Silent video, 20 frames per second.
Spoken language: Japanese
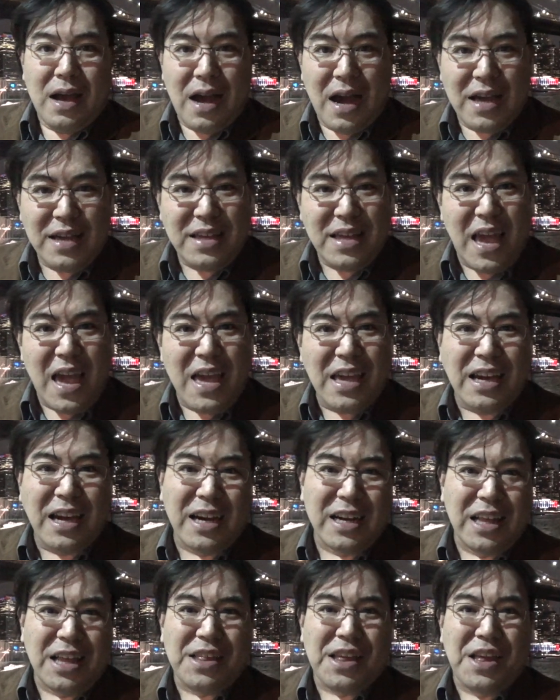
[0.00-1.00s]
はい、えー、いか
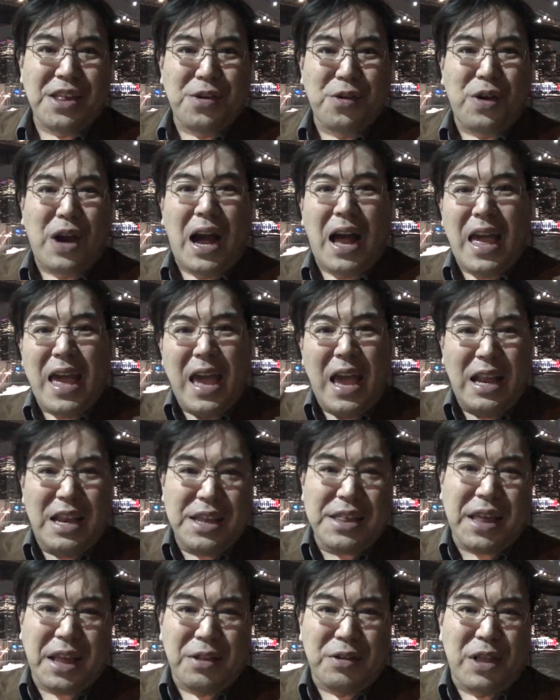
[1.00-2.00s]
がでしたでしょうか、えー、
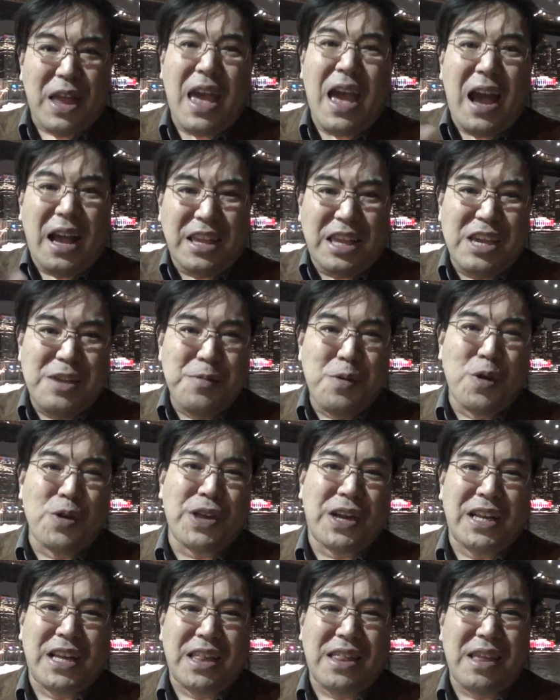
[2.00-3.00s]
リサとねアキーム王
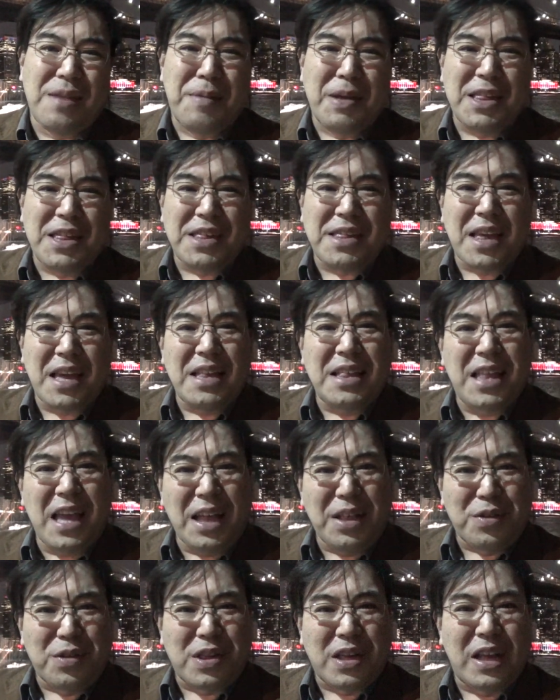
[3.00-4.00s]
子がですね、まあ、実際に
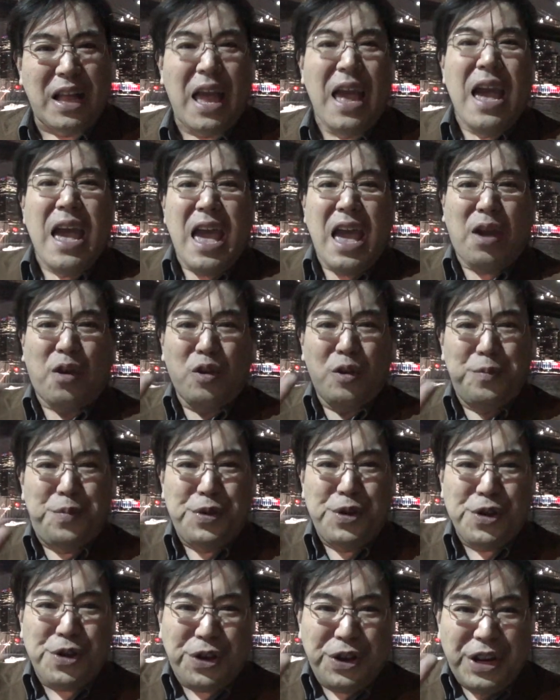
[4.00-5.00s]
デートしたね、えー、この
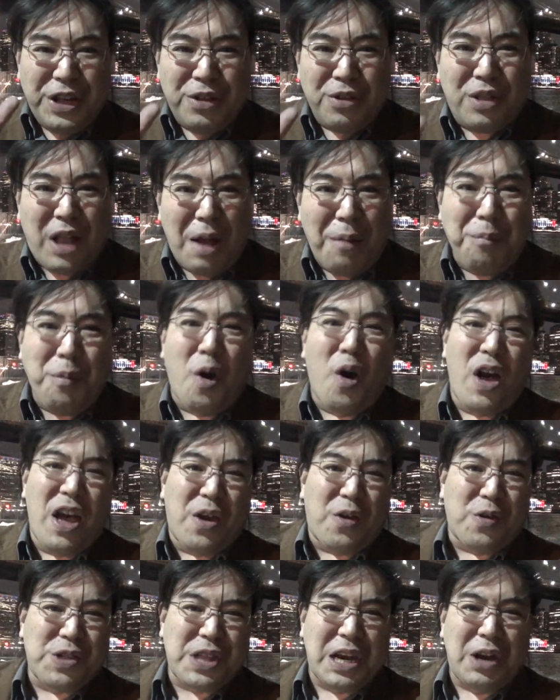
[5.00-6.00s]
ブルックリンの暖房、
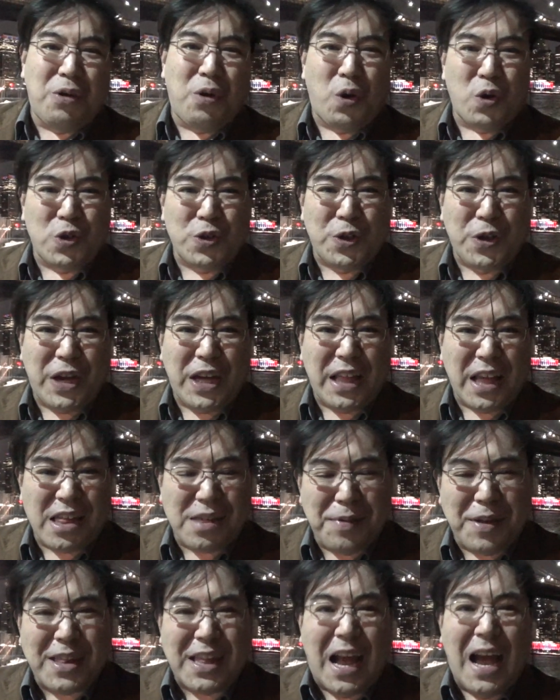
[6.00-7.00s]
えー、こちらをお届けいた
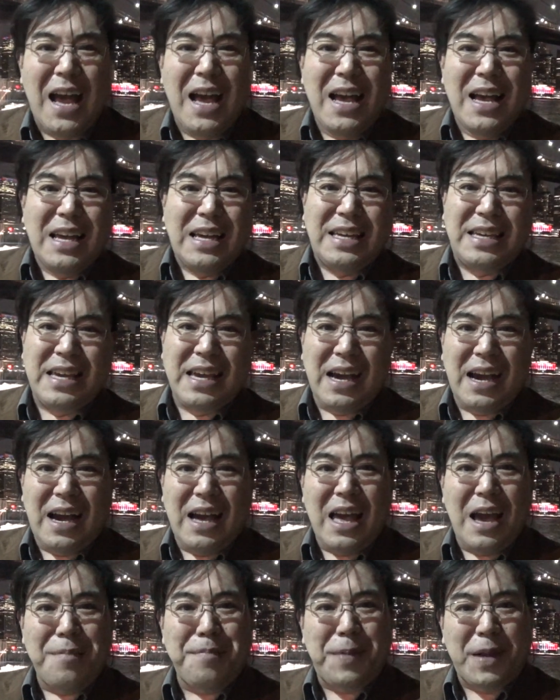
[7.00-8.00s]
しましたい
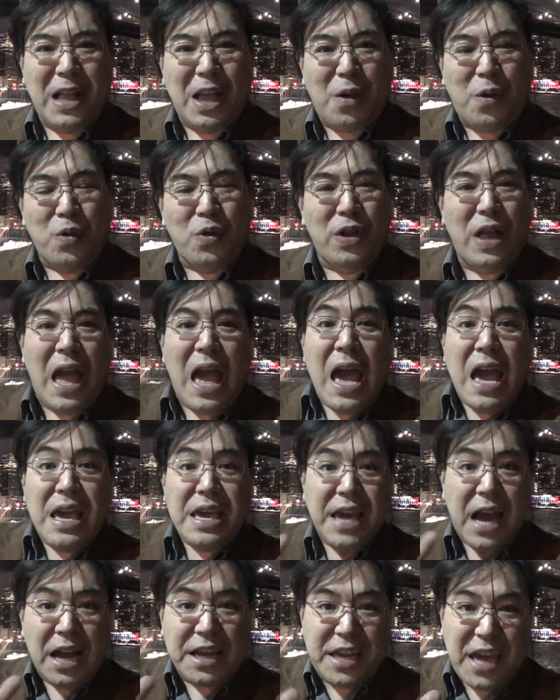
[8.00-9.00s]
やー、やっぱねこのね
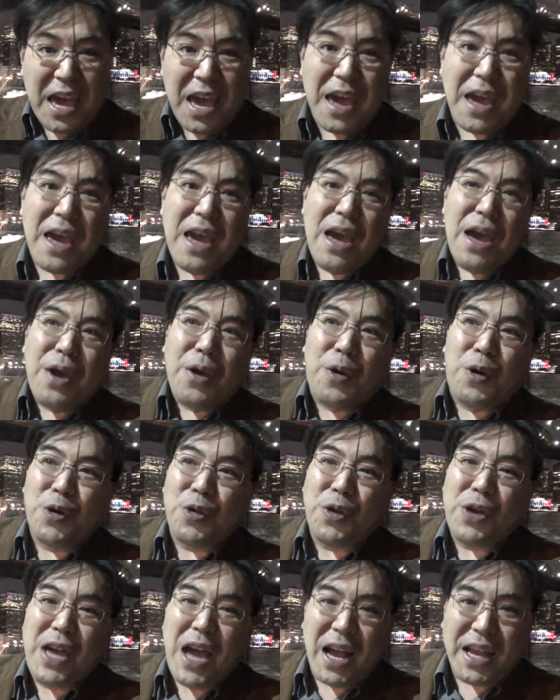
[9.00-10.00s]
夜景こ
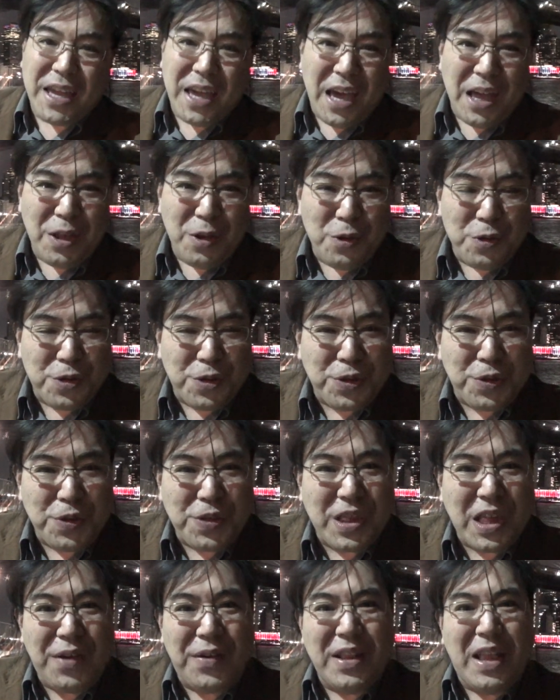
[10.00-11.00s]
の夜景の美し
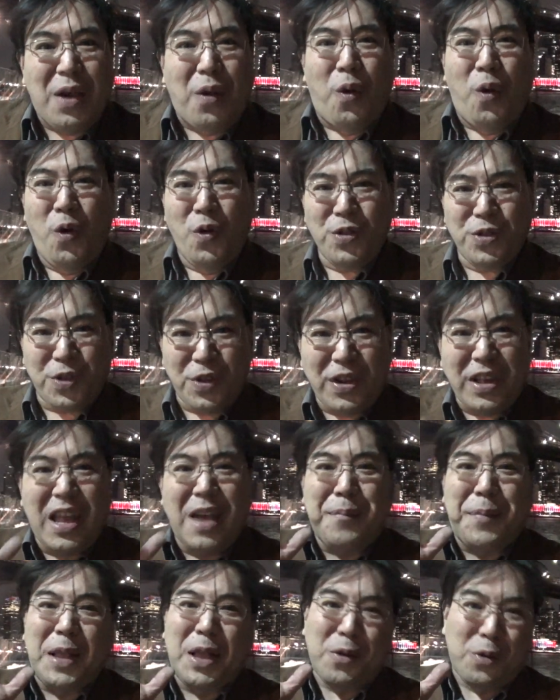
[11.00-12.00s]
さはね本当にね
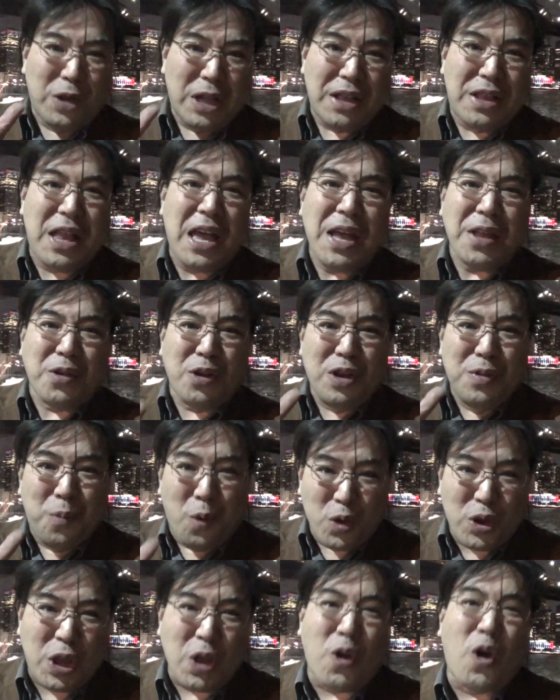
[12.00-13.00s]
やっぱねこのねデートに
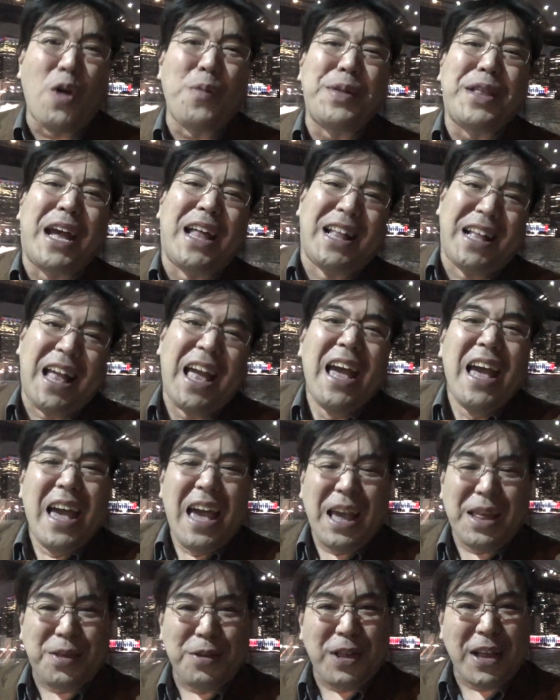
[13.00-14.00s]
持ってこいみたいなね、
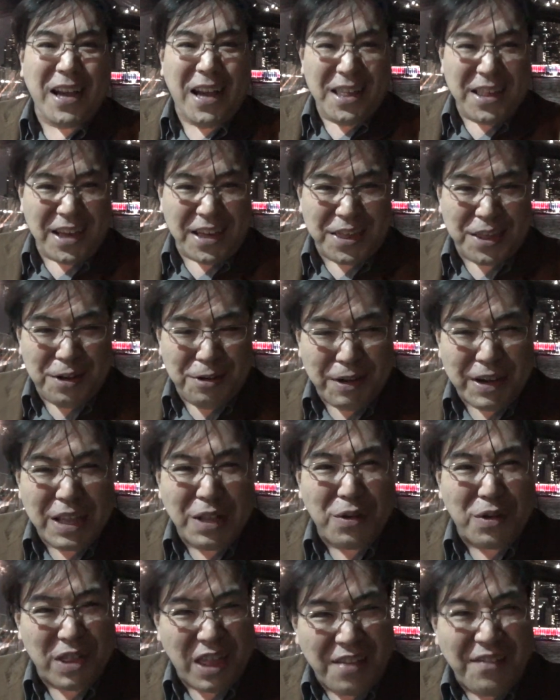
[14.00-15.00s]
えー、そういった感じがするわけ
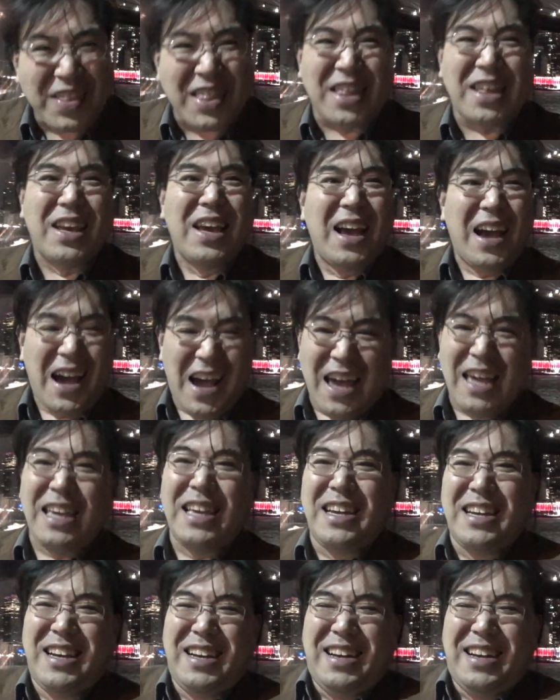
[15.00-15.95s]
でございますはい